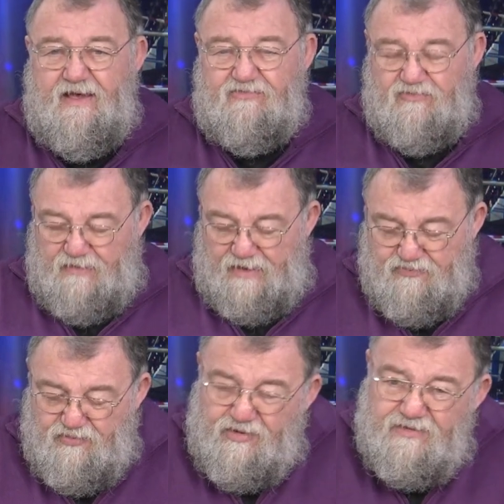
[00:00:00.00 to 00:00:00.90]
Zum
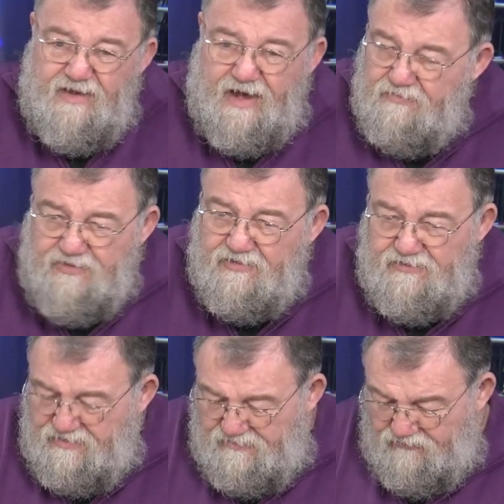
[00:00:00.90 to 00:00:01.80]
Abhören habe ich noch
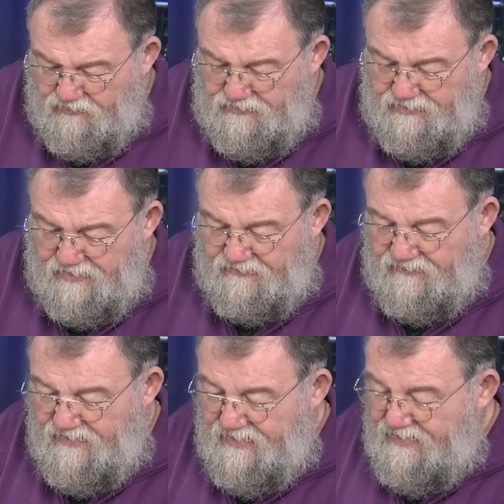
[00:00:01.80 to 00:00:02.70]
nicht gefunden, dass